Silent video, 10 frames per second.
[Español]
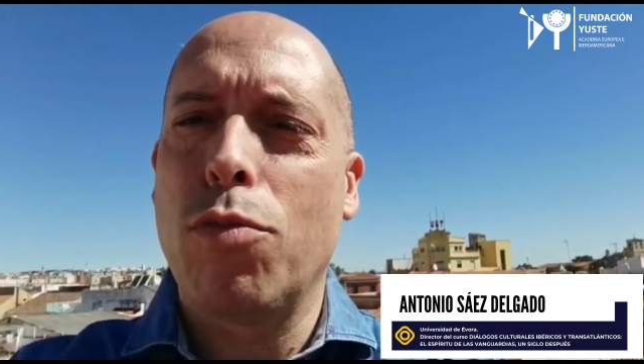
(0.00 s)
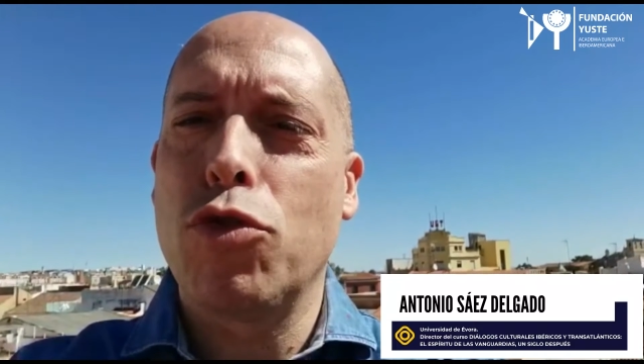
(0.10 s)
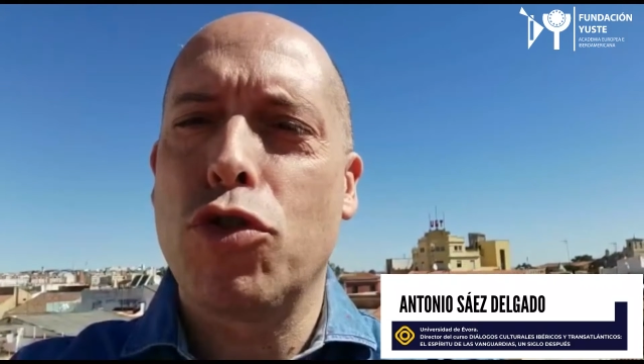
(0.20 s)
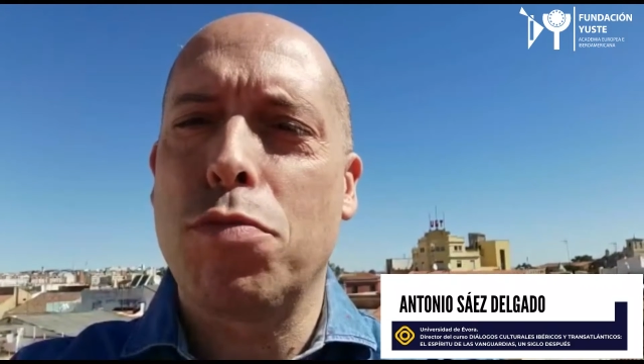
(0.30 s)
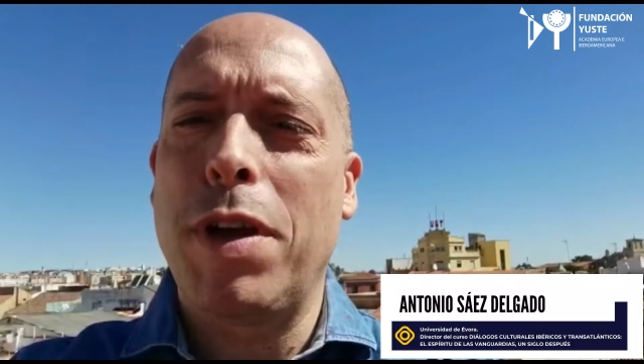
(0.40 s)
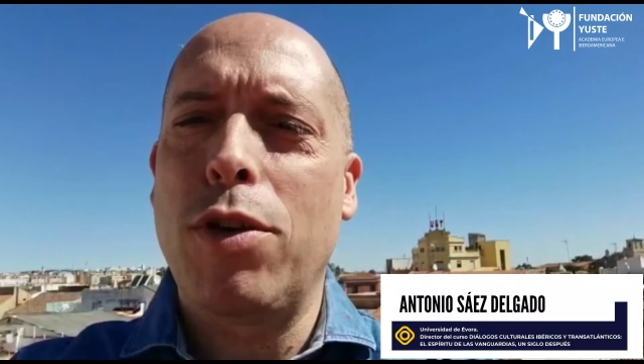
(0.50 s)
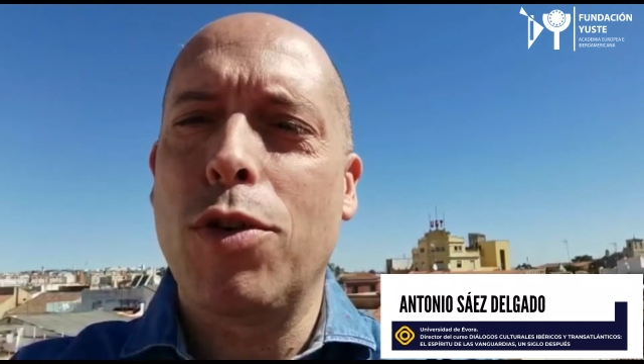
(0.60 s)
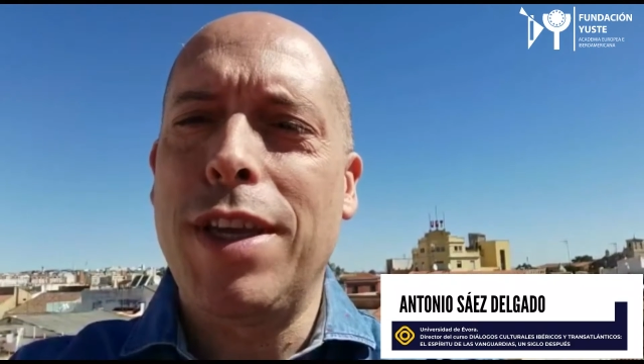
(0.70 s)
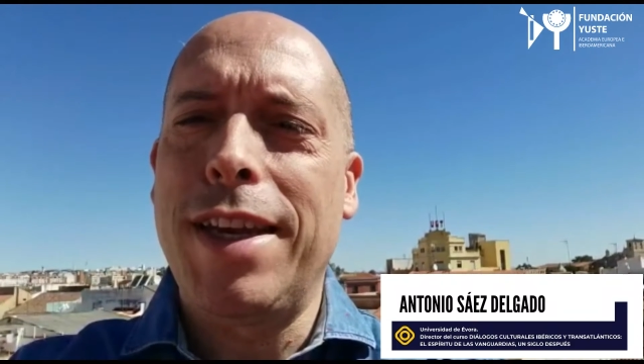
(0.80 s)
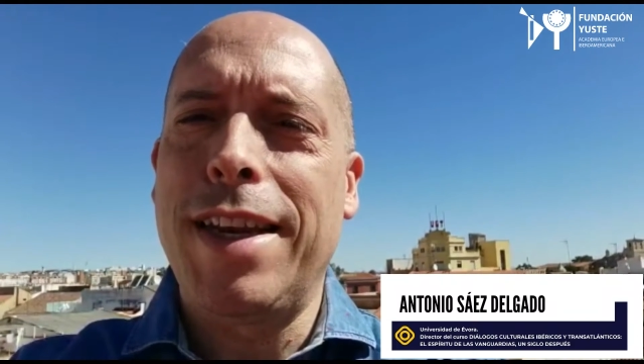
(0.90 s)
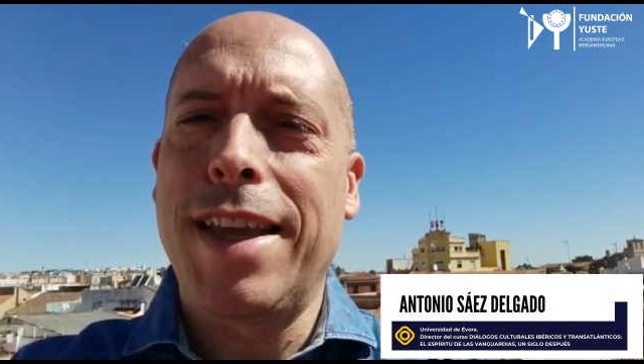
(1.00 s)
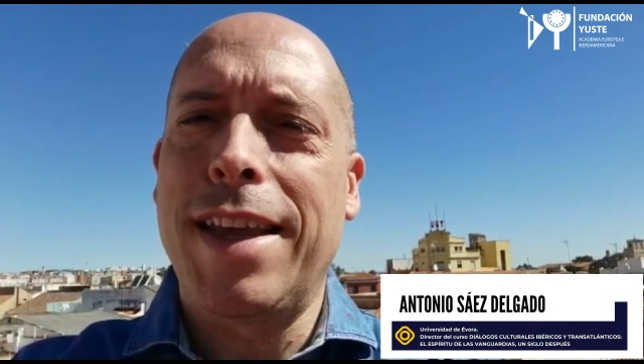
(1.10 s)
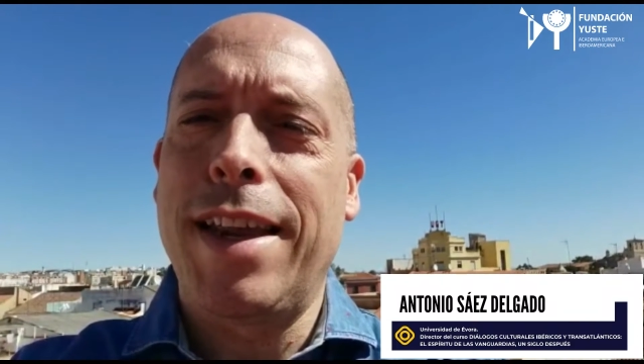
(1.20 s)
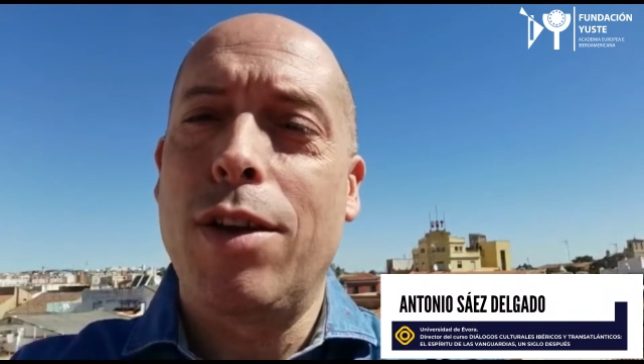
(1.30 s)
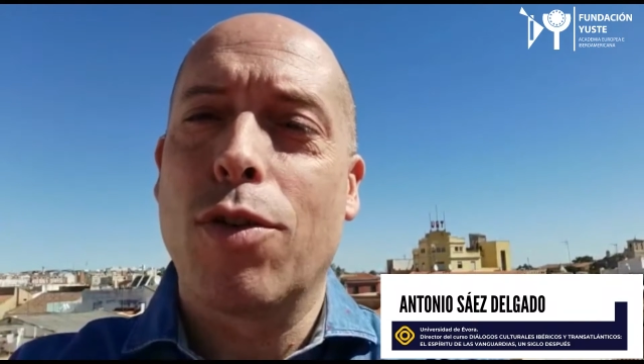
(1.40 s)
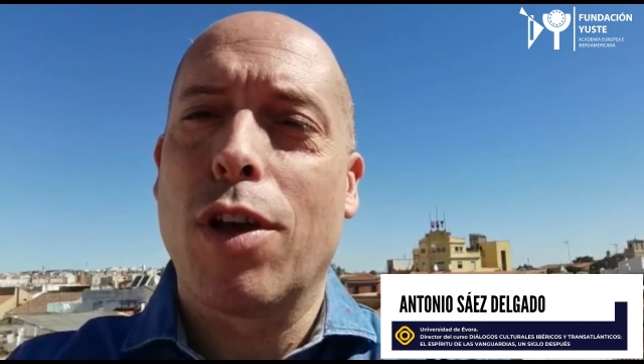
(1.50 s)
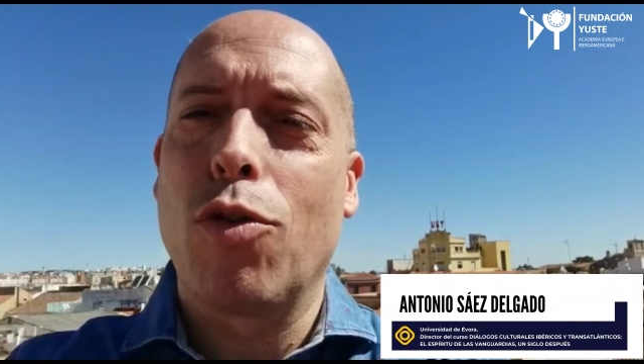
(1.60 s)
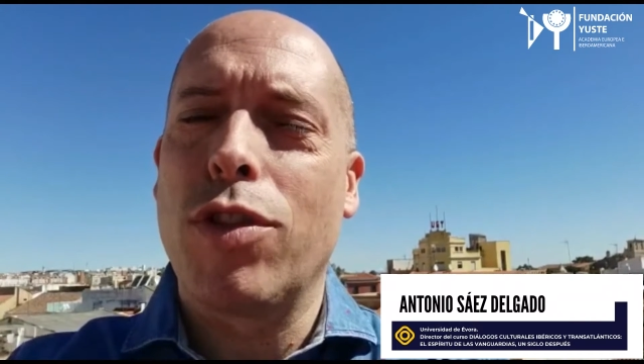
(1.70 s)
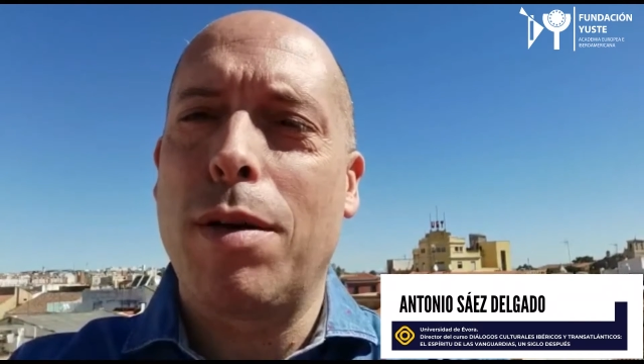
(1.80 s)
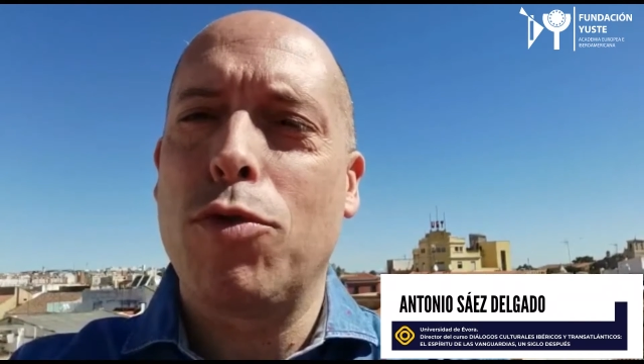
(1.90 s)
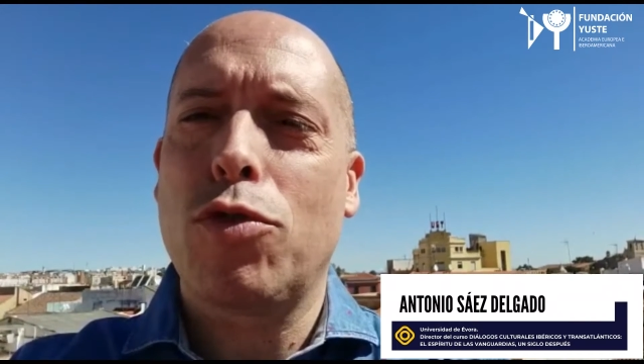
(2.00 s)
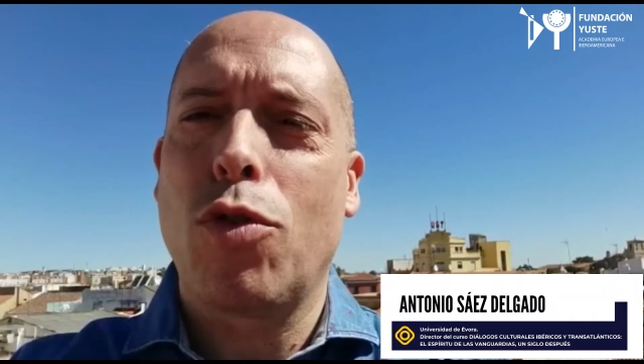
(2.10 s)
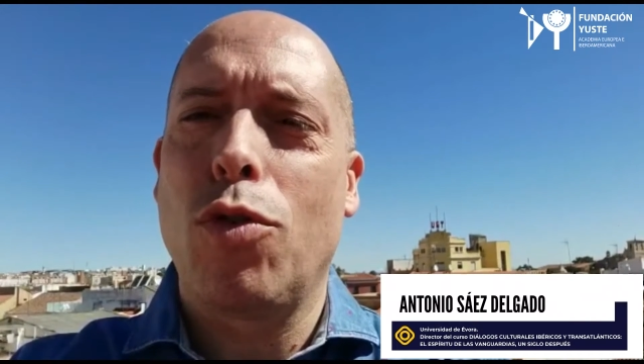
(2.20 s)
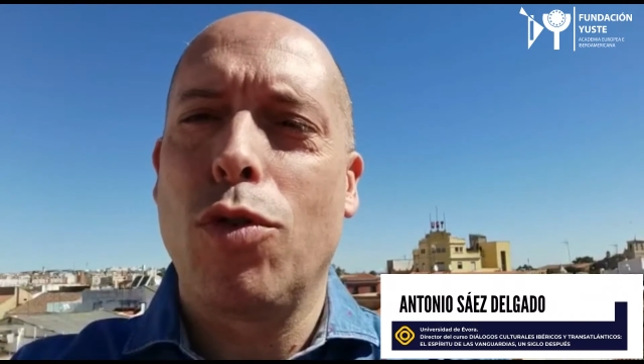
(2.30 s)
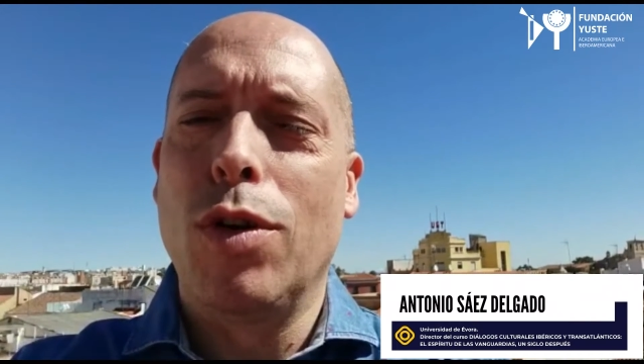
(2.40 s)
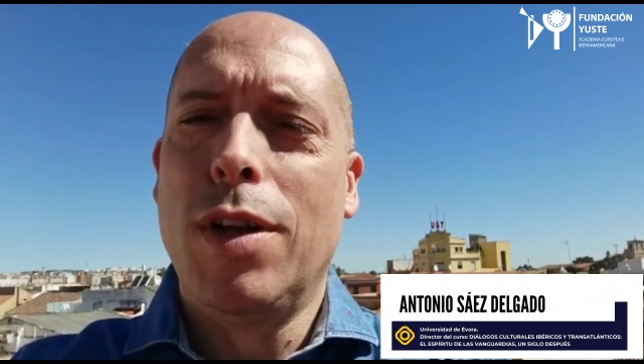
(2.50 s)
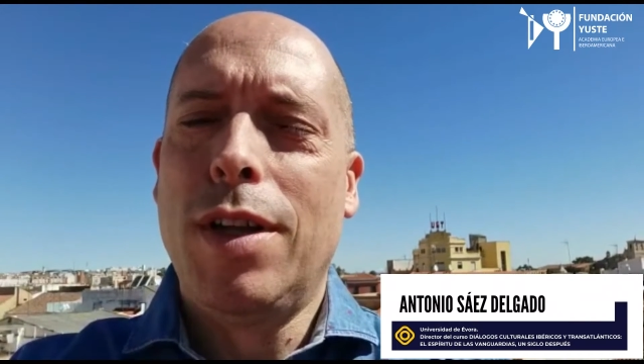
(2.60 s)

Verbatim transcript: con mucho esmero y en el que creo que contamos con